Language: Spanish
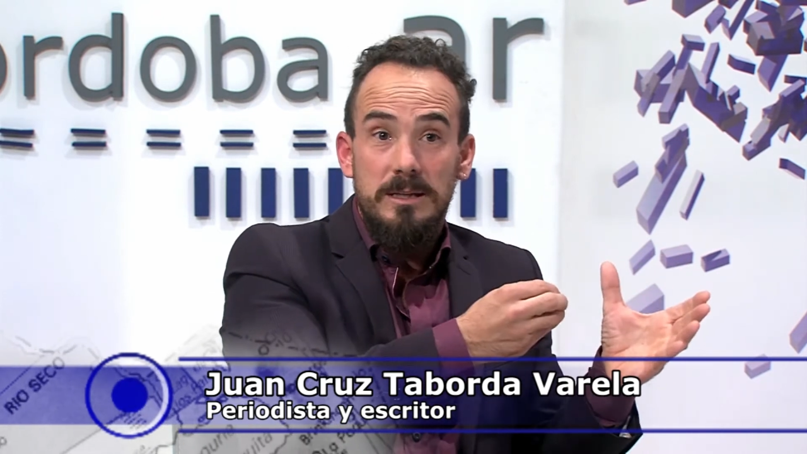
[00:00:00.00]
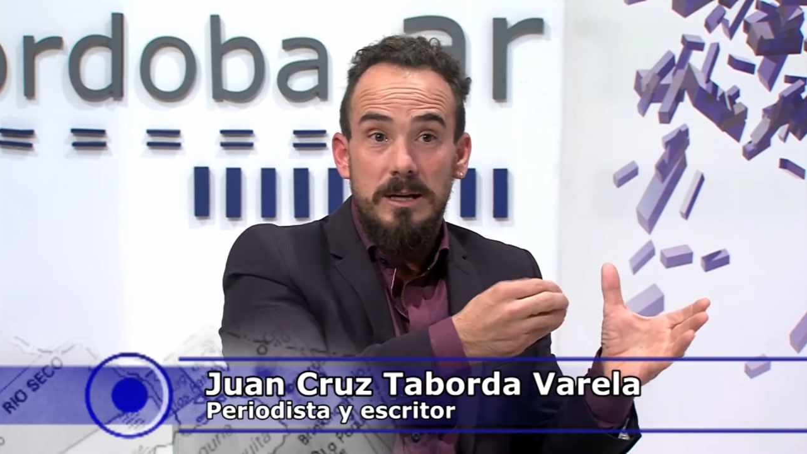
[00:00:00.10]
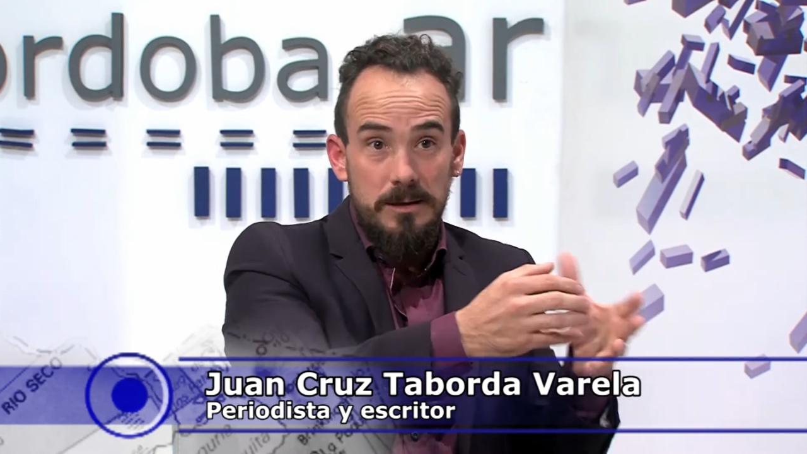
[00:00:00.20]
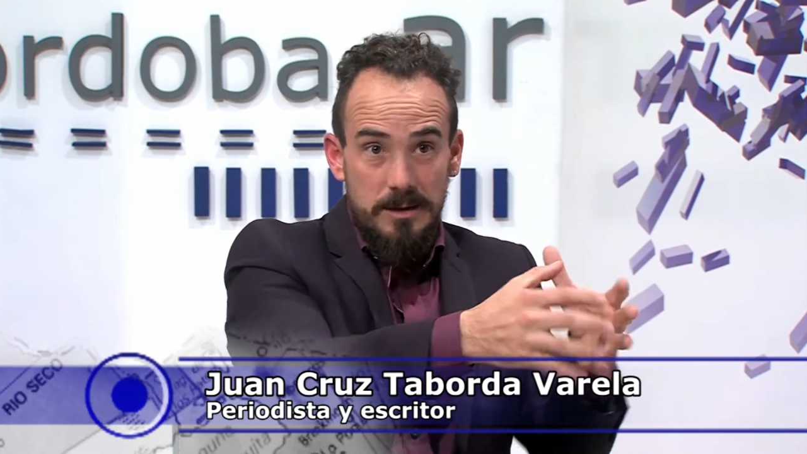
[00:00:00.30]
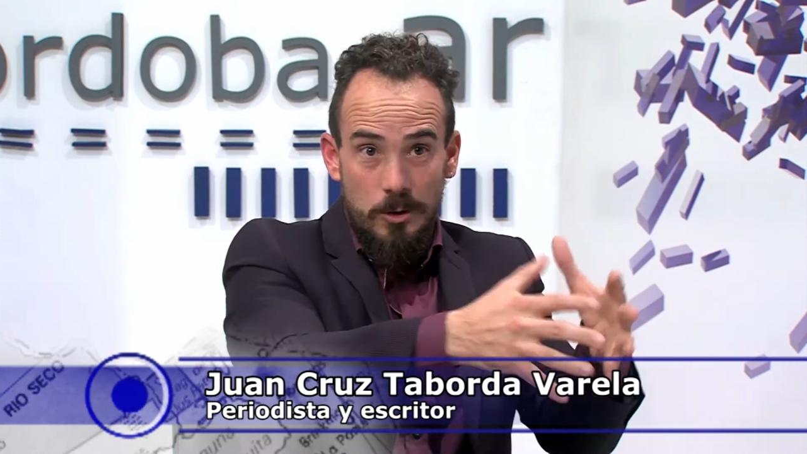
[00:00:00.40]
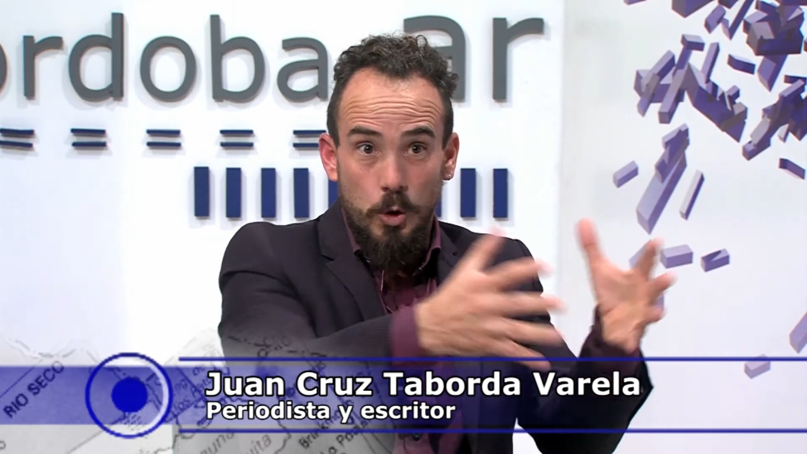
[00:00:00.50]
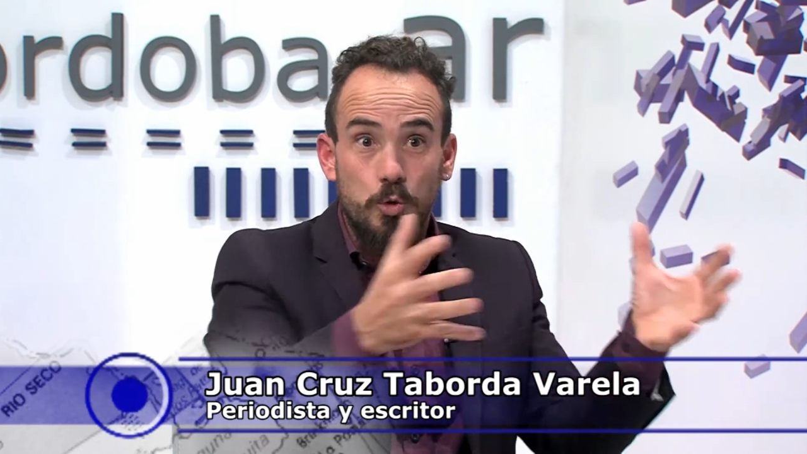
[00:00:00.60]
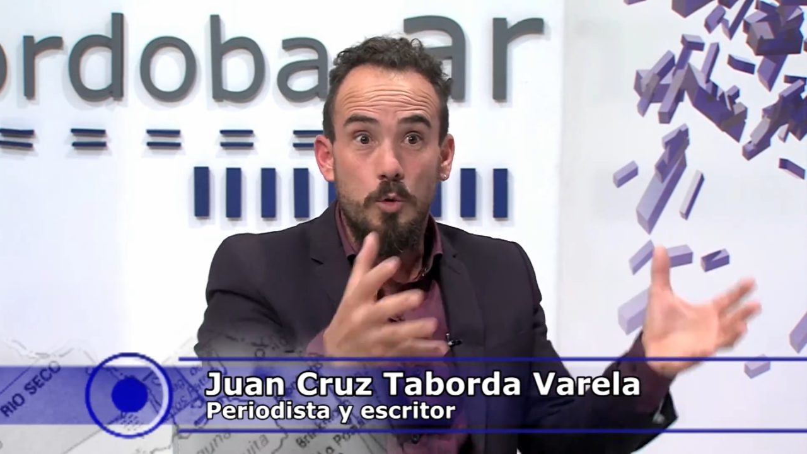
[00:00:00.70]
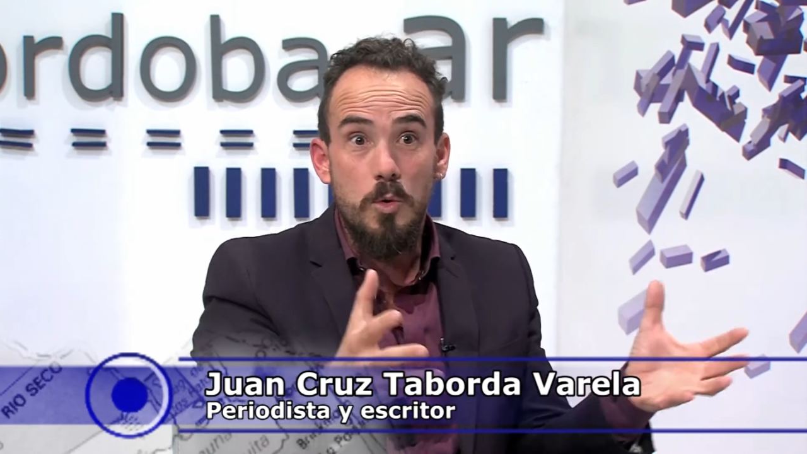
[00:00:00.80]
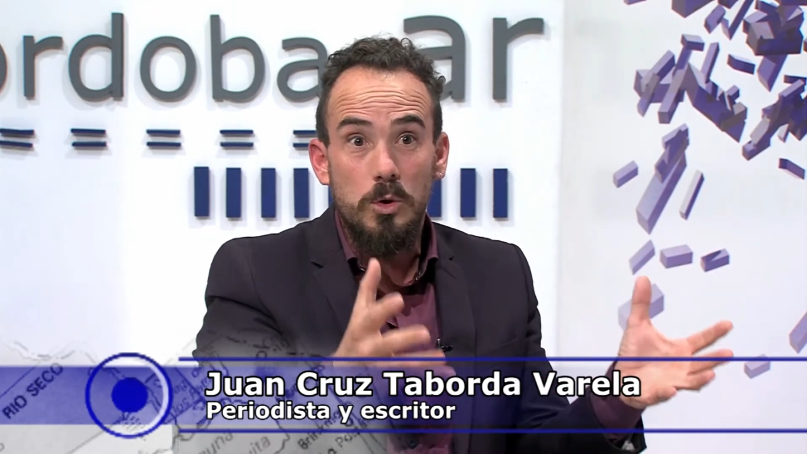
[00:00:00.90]
ayer en
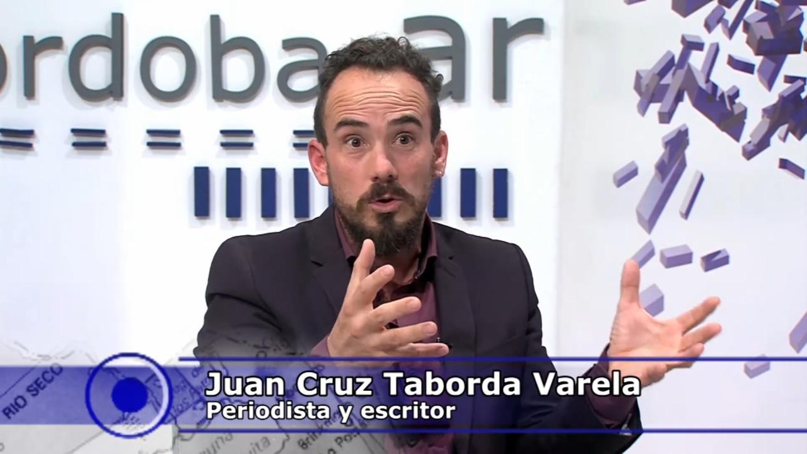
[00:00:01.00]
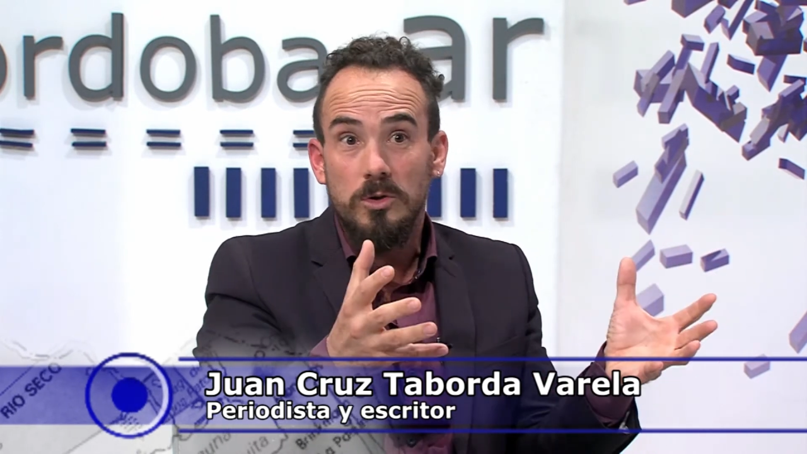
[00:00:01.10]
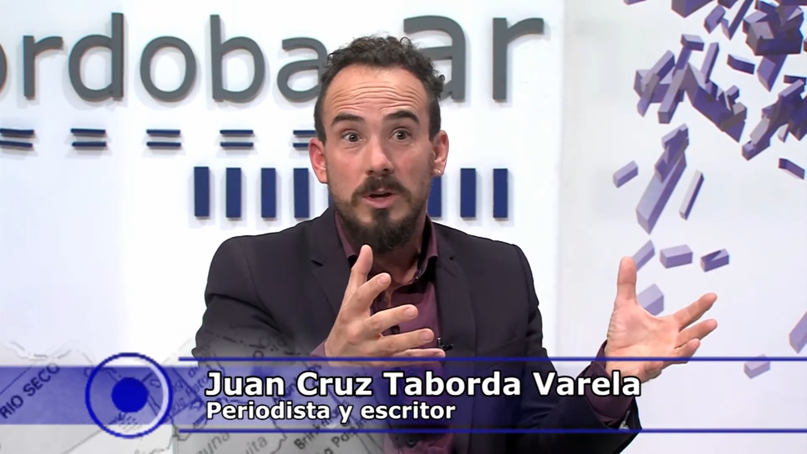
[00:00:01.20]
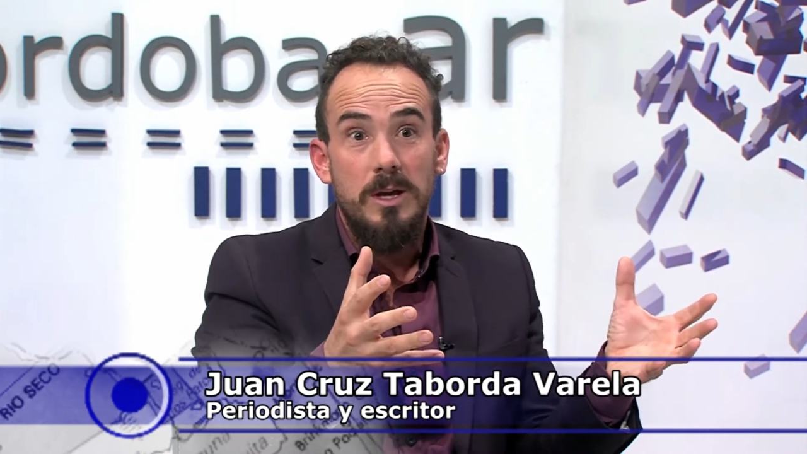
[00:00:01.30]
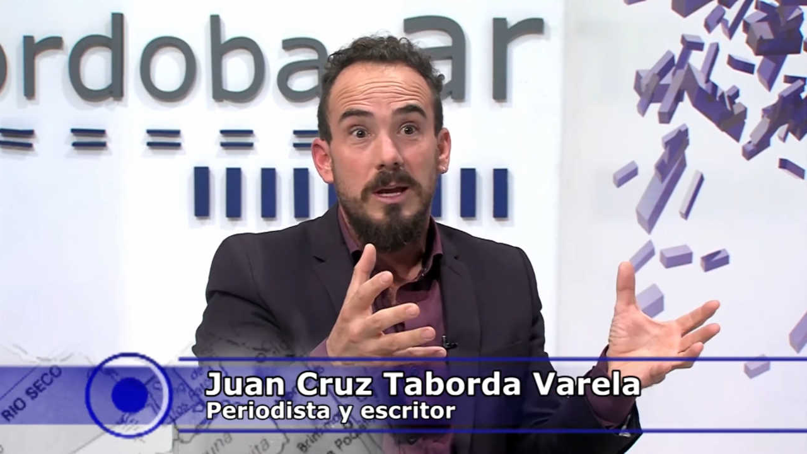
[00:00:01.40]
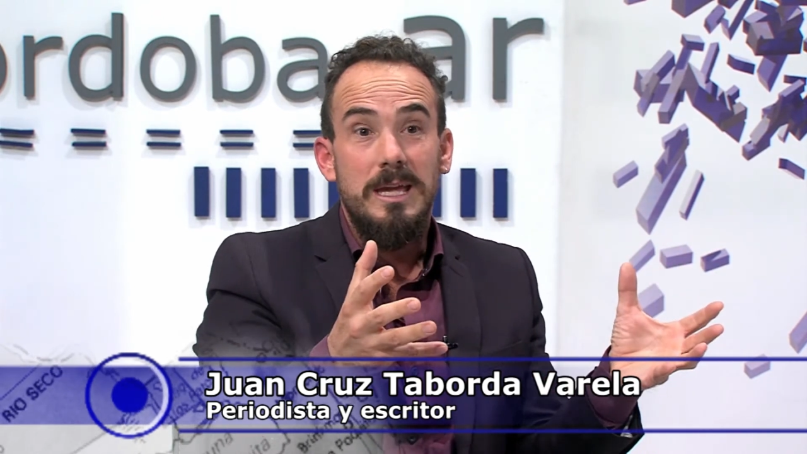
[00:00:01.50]
los tumultos